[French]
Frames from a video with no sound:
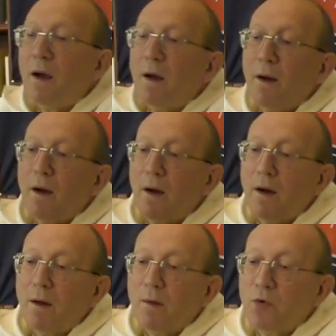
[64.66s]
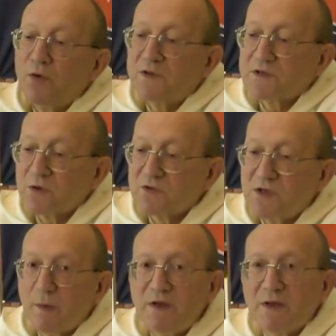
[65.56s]
à mon essence
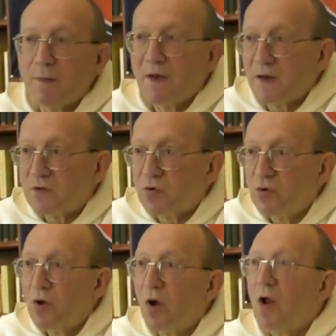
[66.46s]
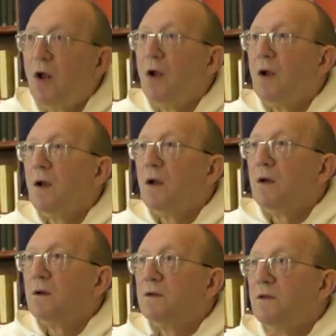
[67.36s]
dynamique, à ma nature,
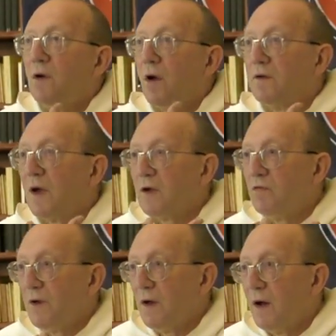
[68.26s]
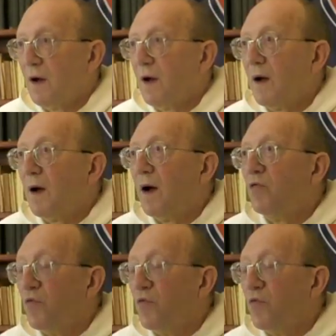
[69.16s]
d'arriver au